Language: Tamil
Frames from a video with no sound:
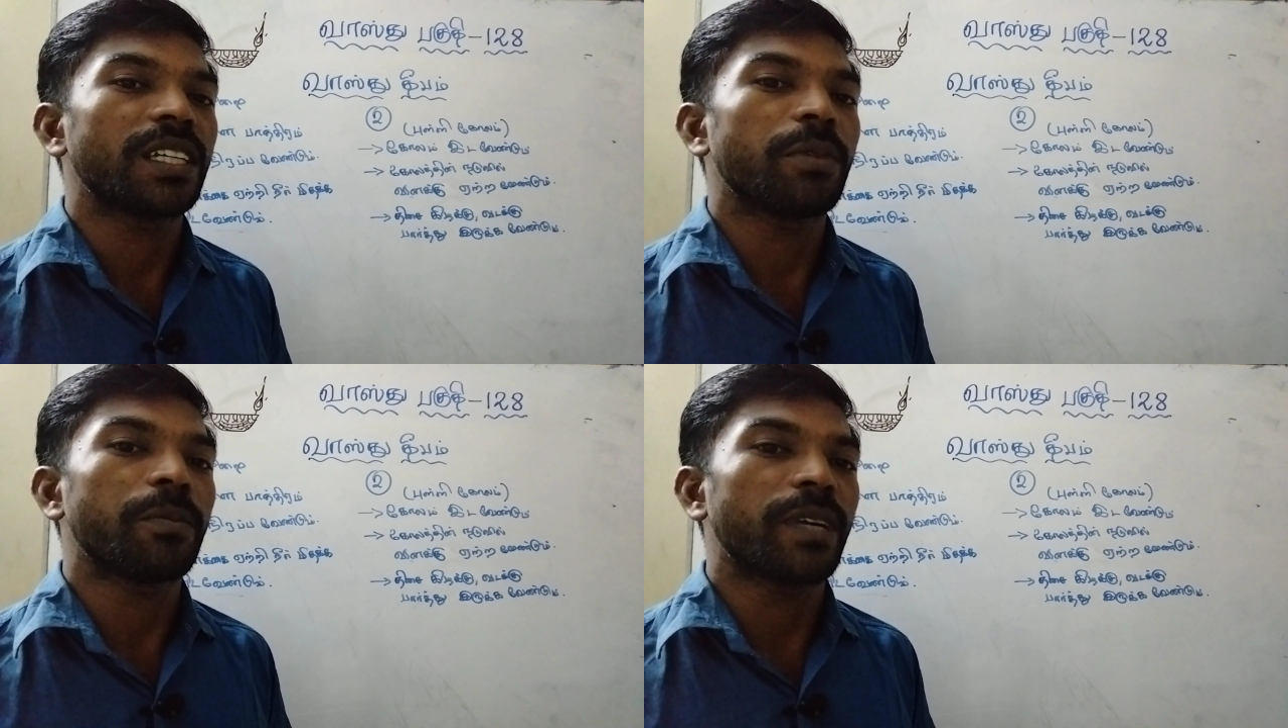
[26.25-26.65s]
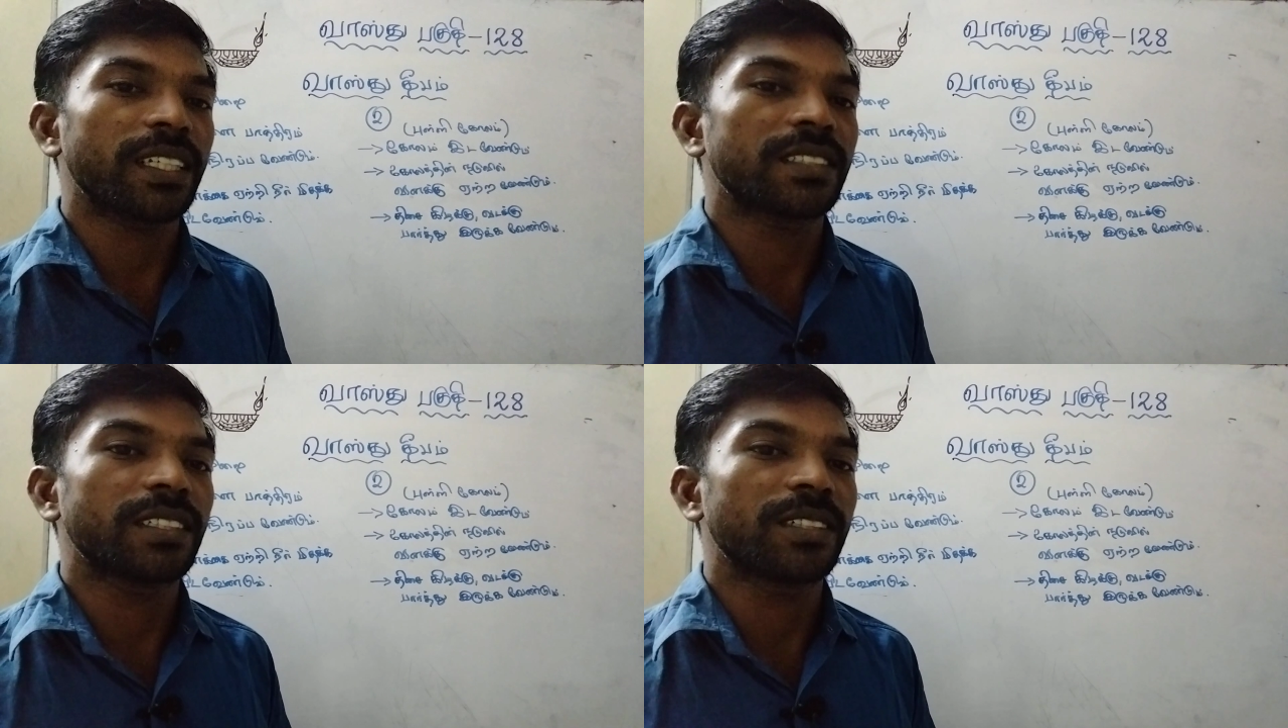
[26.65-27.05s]
நம்ம
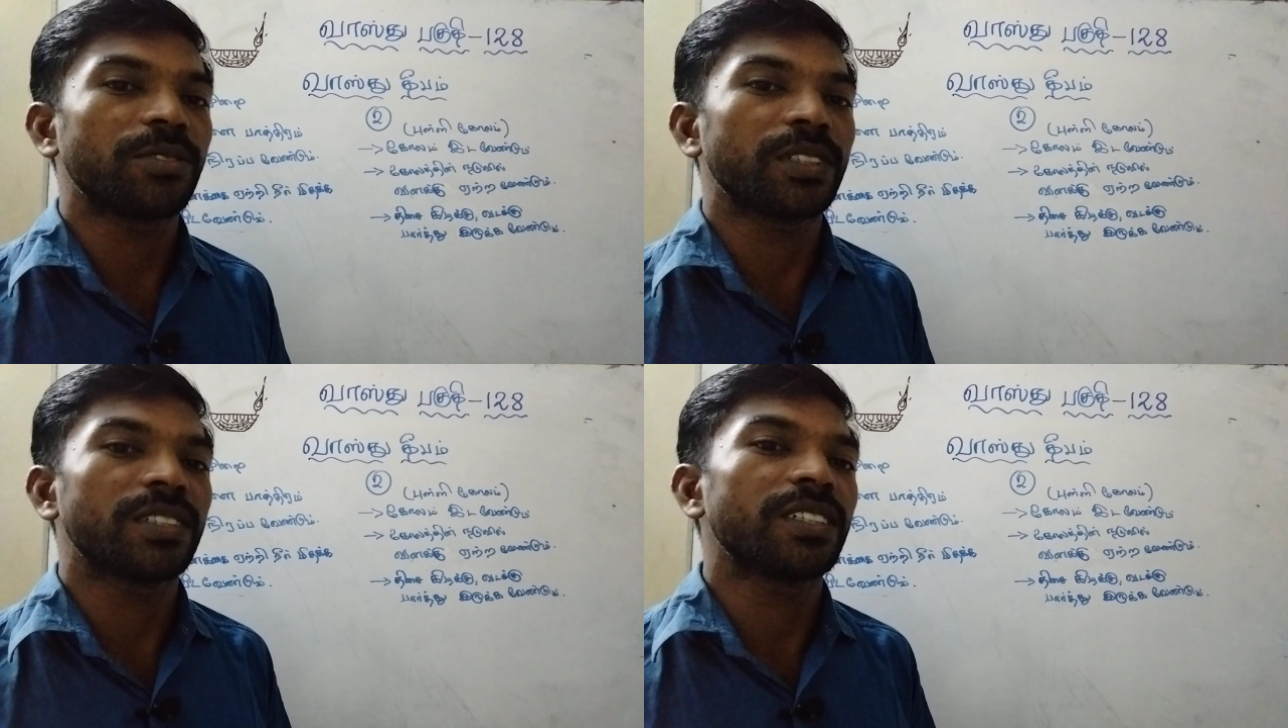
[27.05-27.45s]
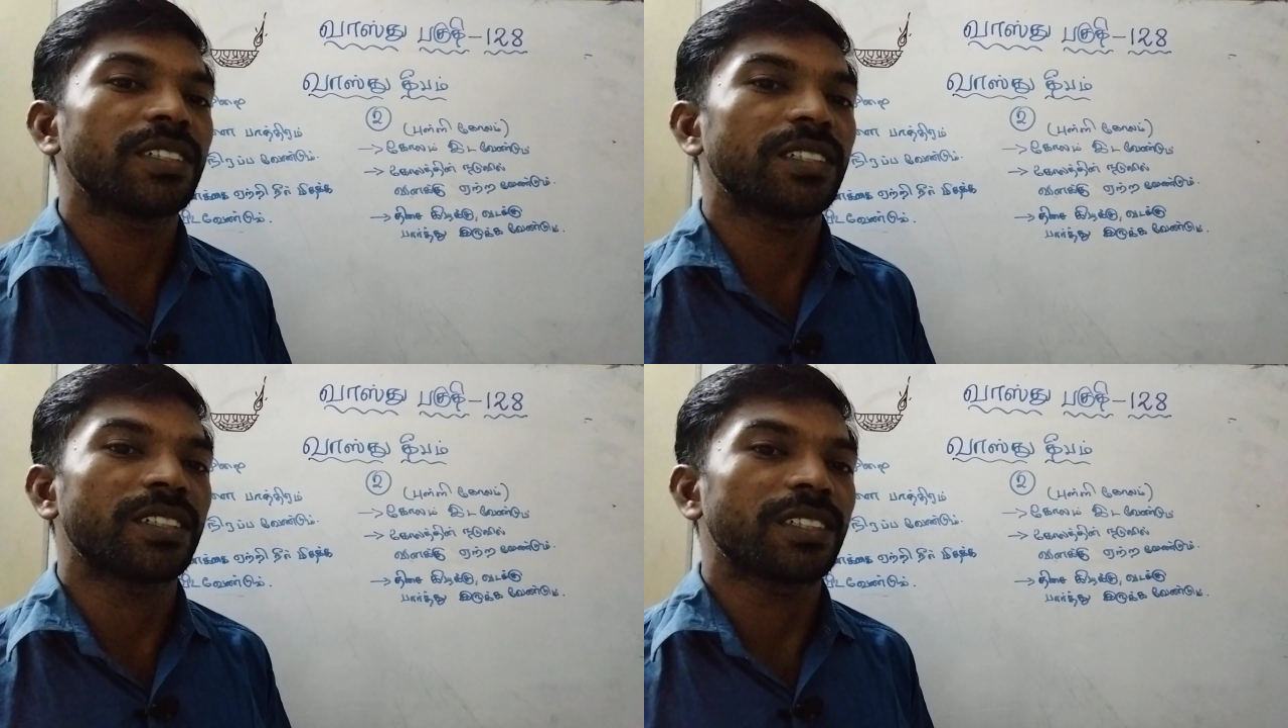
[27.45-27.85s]
மனசுக்கு வந்து
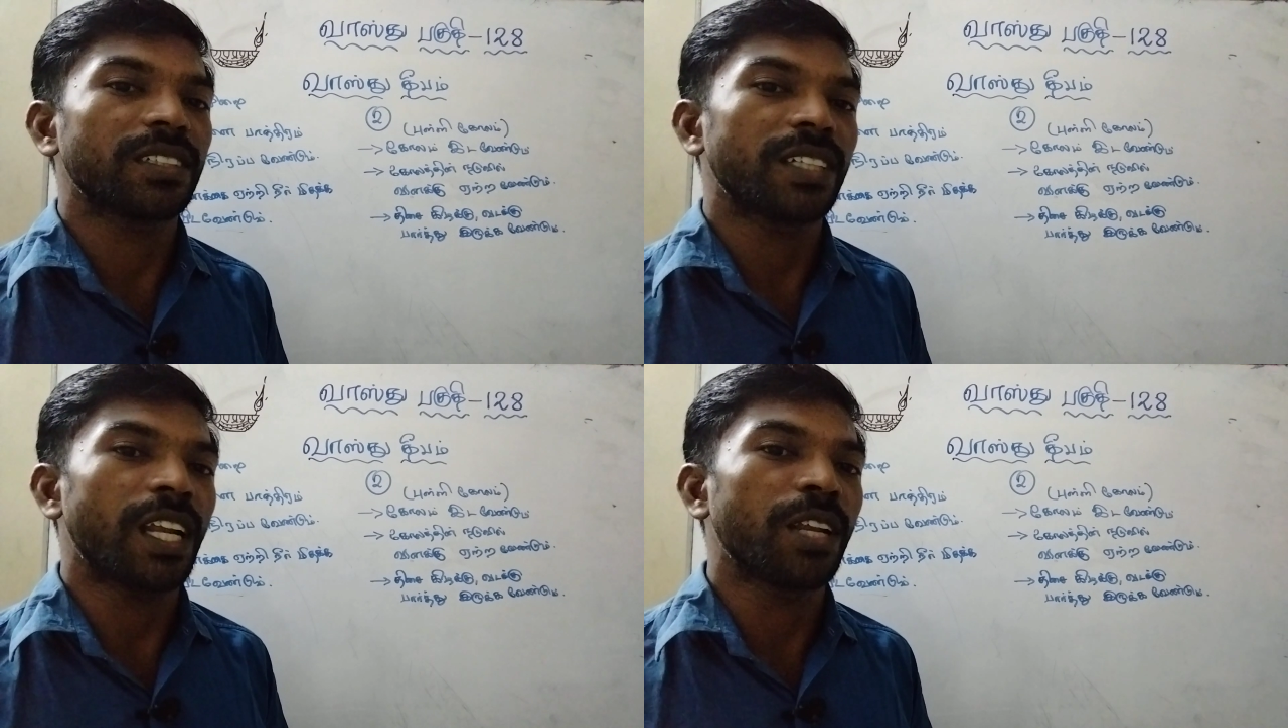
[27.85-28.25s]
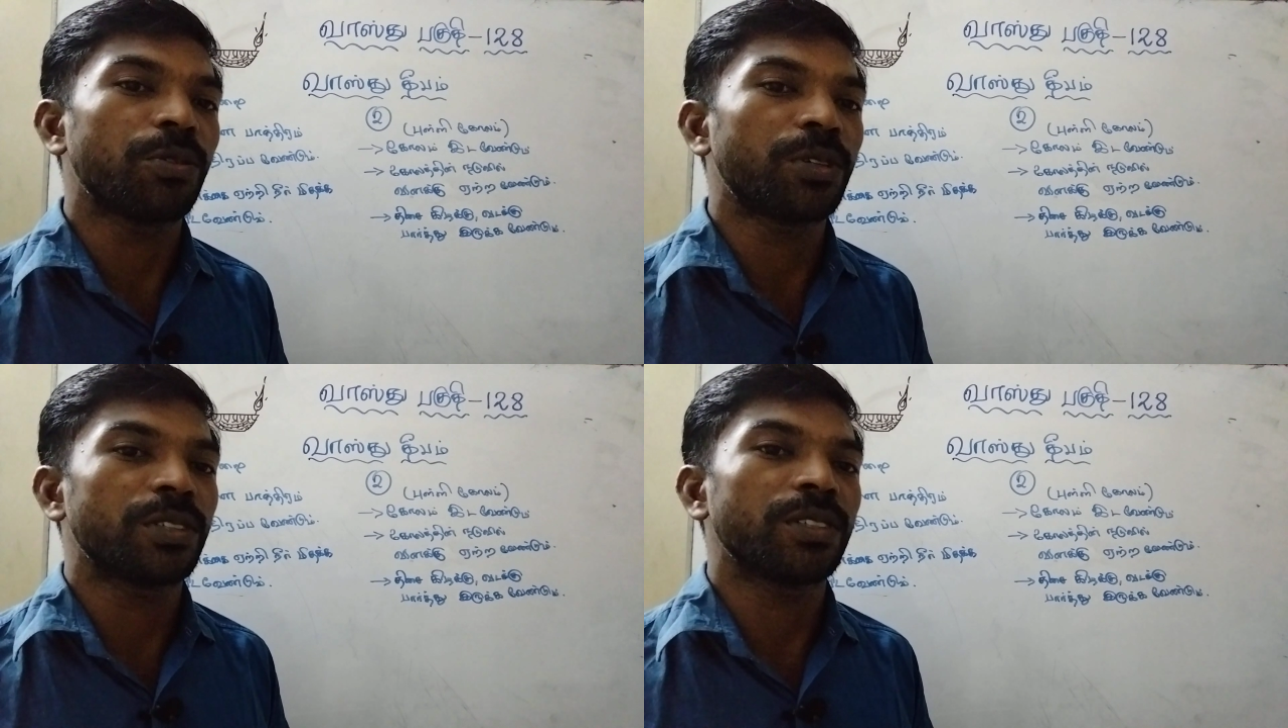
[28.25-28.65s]
நல்ல
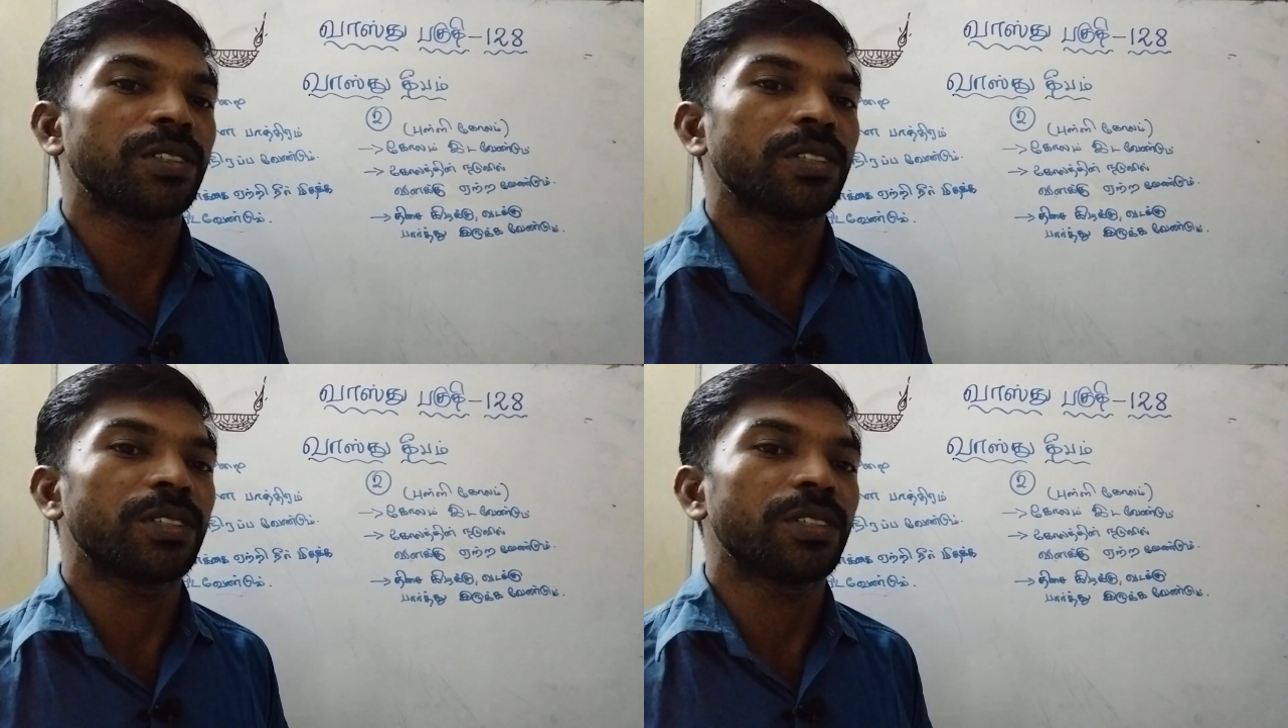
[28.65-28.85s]
ஒரு